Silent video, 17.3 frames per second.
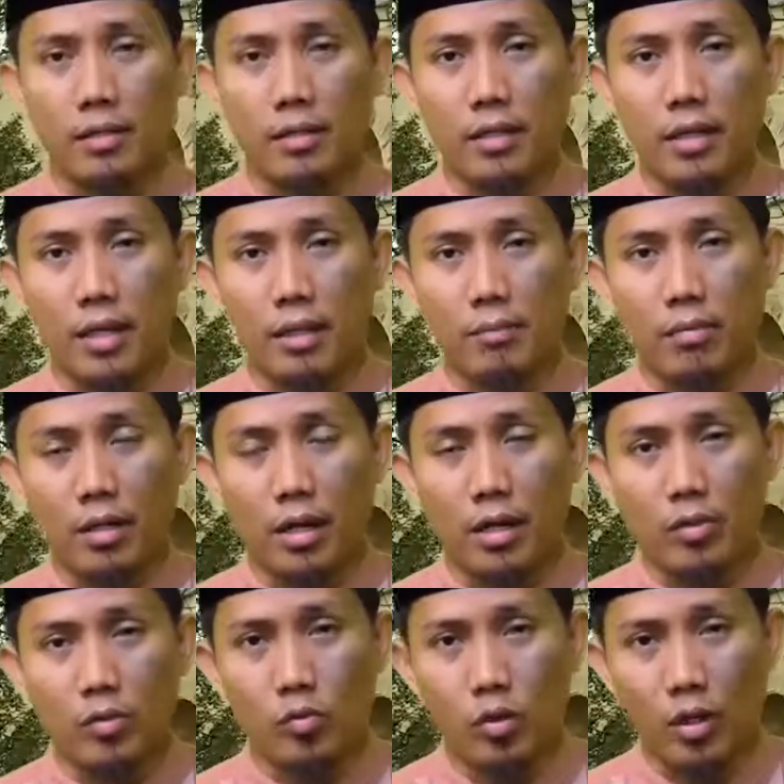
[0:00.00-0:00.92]
di dalam
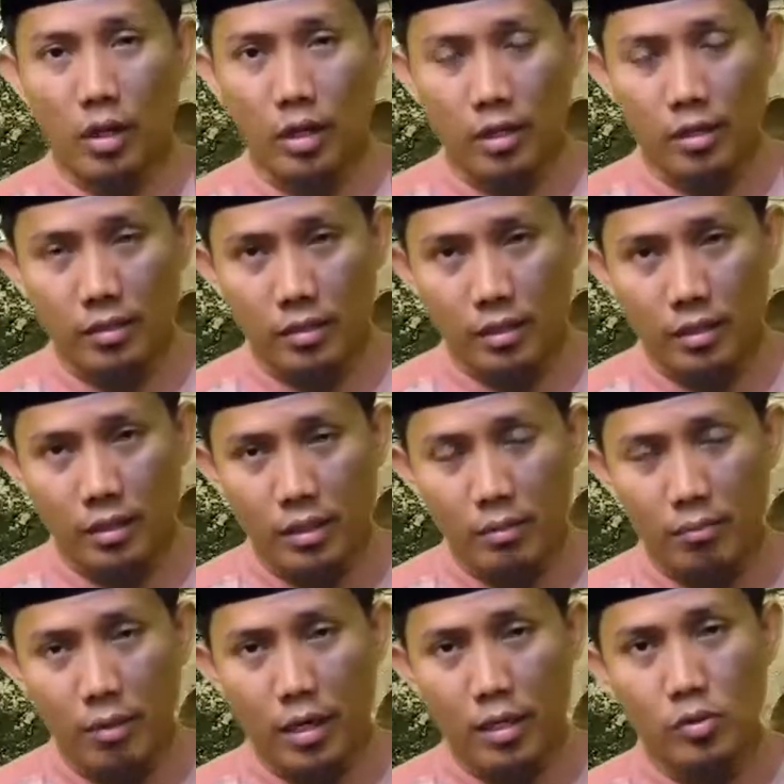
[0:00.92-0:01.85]
kandungan
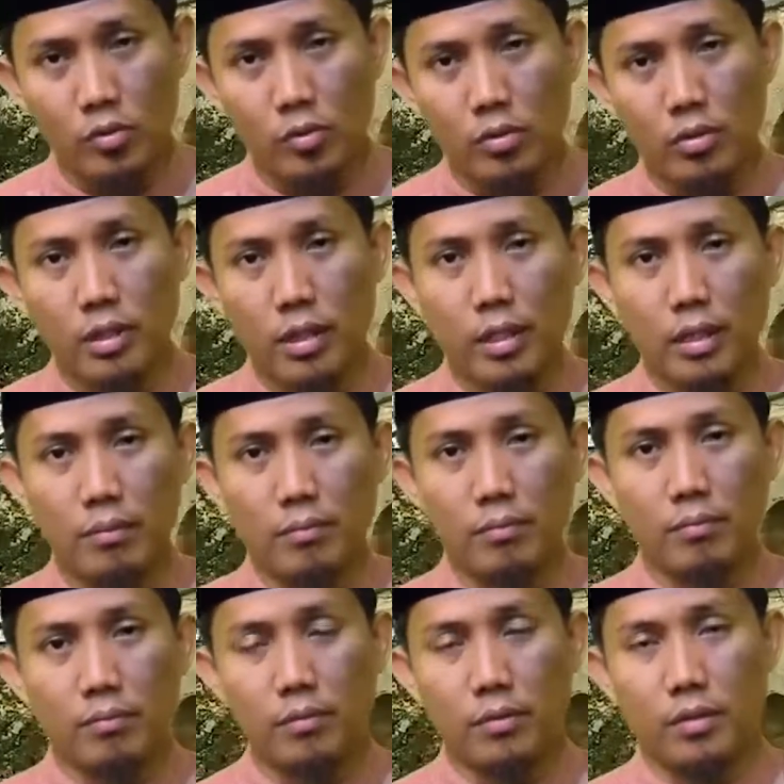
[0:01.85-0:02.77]
ini masuk
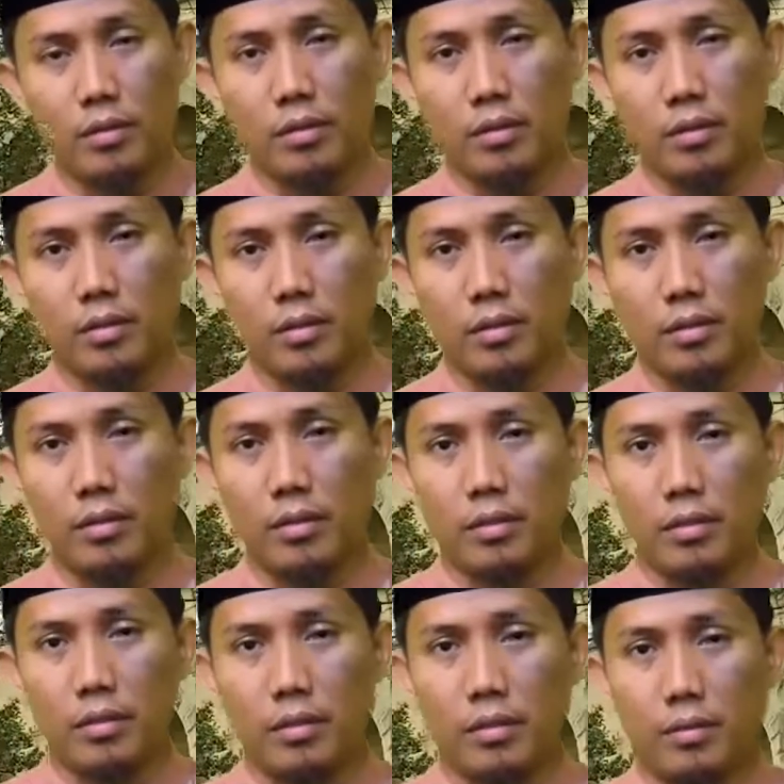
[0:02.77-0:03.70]
dalam e,
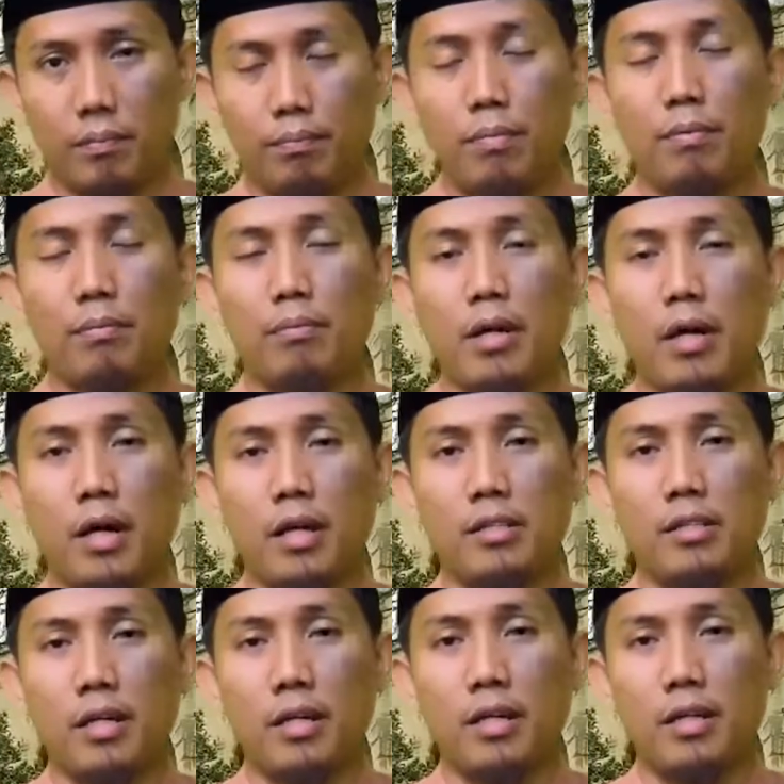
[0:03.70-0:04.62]

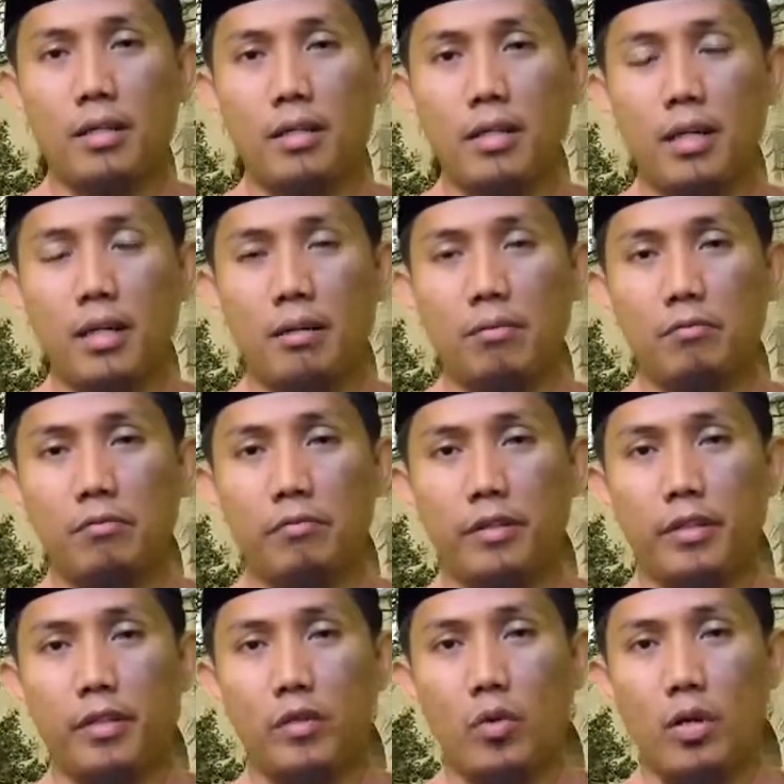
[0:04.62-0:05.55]
pembahasan dalam
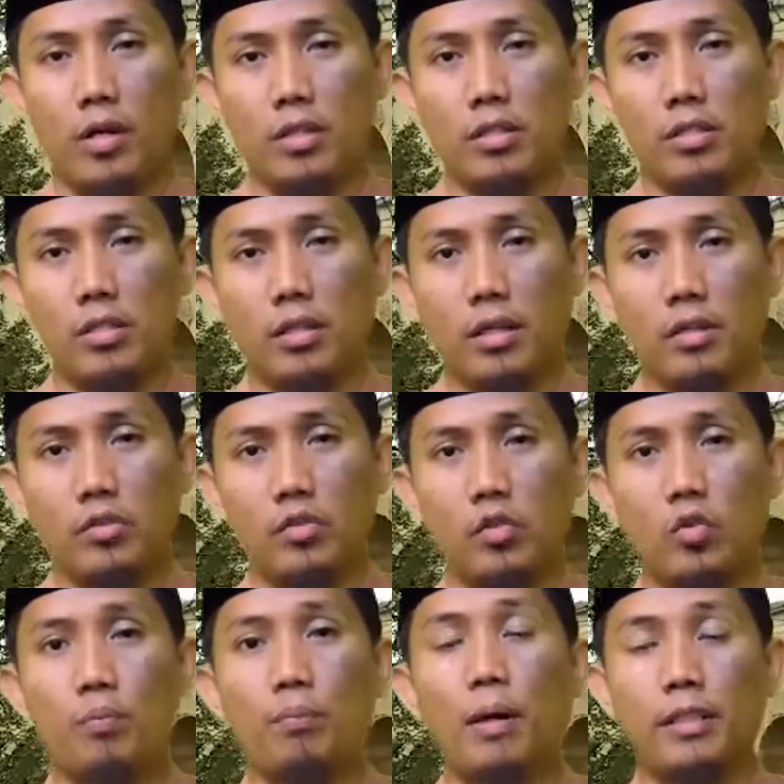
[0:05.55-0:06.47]
fikih waris yang
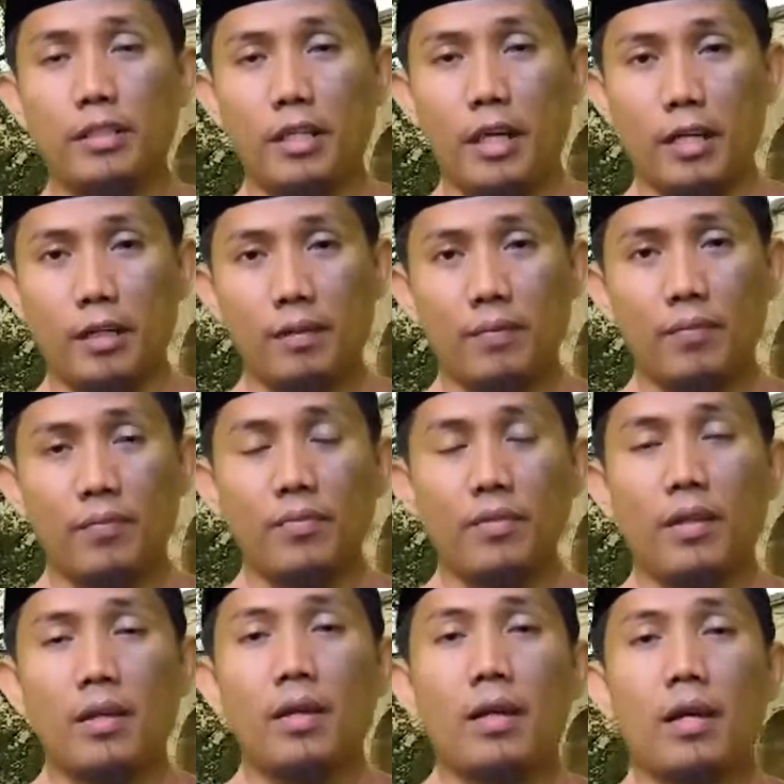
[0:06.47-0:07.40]
cukup panjang.
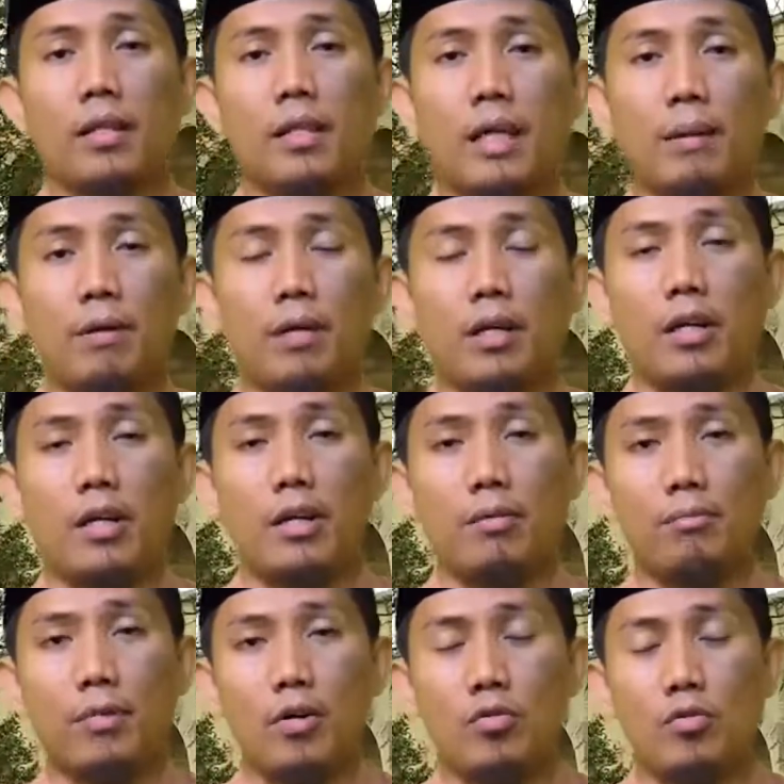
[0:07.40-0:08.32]
Tapi
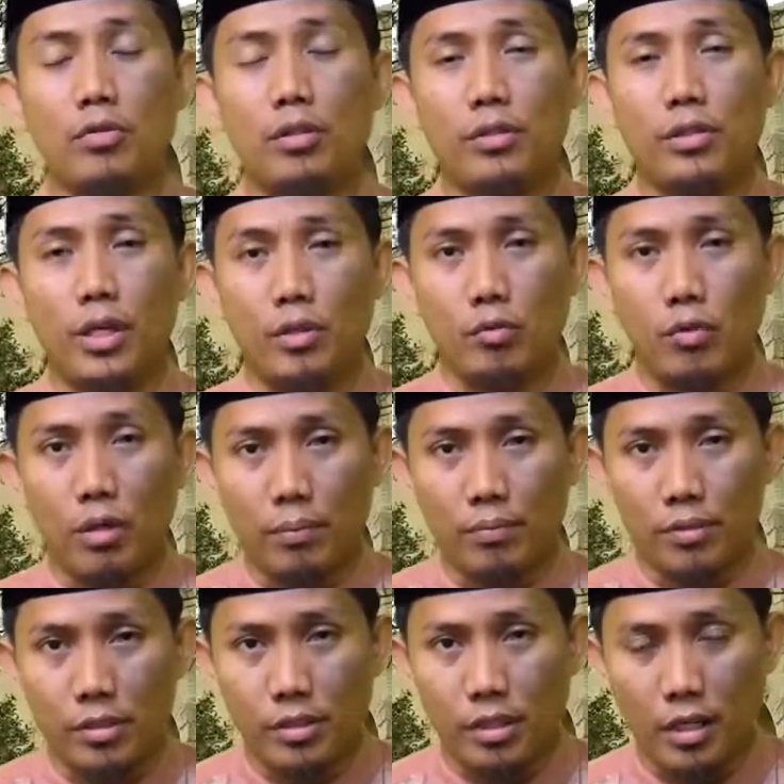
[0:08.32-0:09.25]
kalau mau
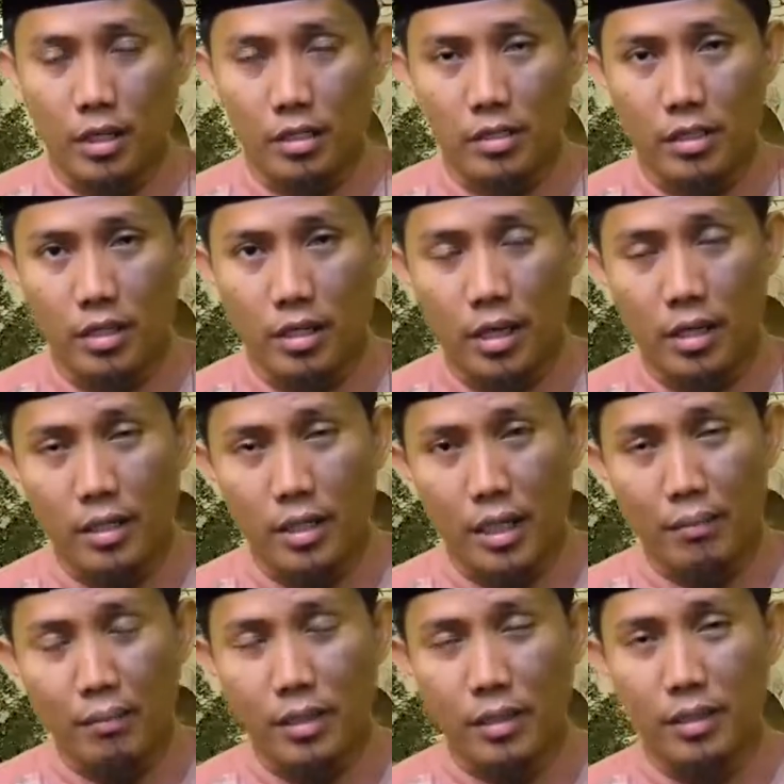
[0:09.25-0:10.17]
dijawab secara
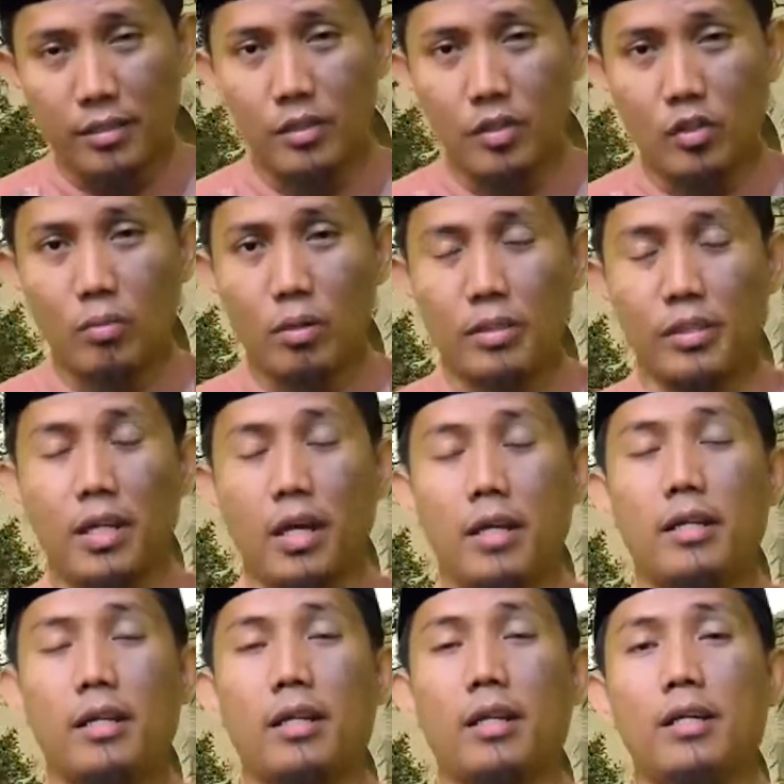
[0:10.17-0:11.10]
sederhana, maka jawabannya
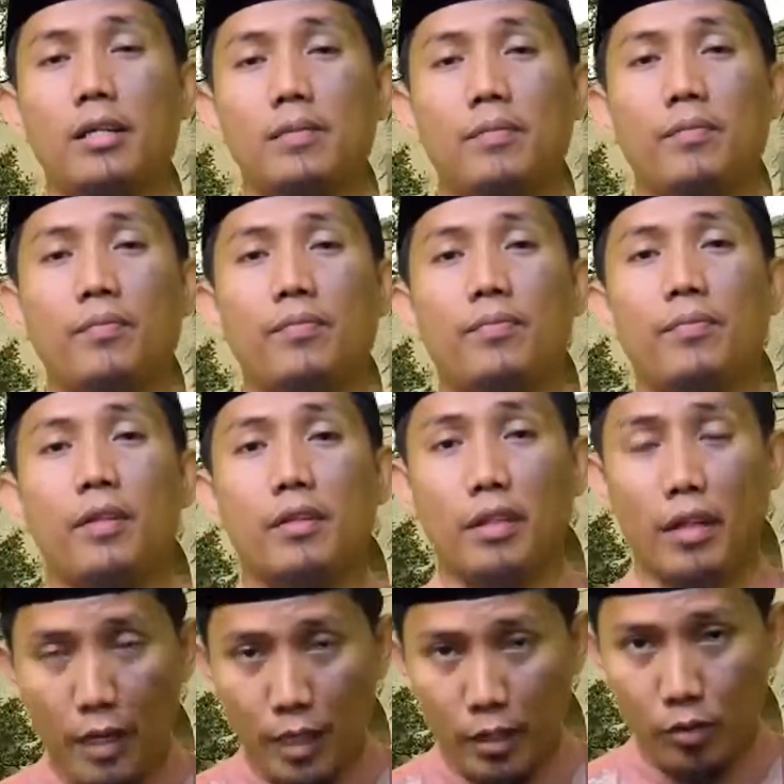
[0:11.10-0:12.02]
adalah
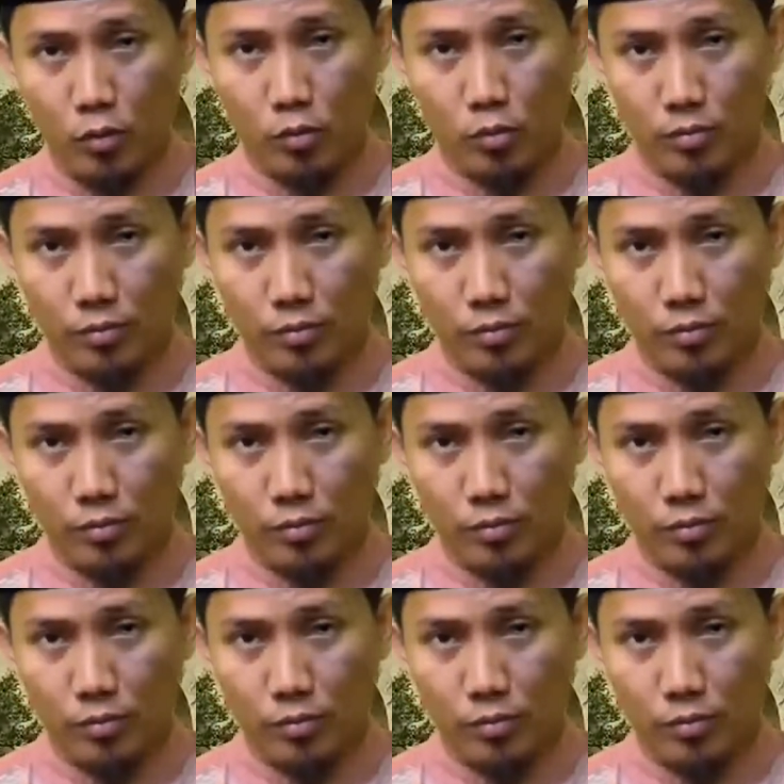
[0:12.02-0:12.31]
tergantung.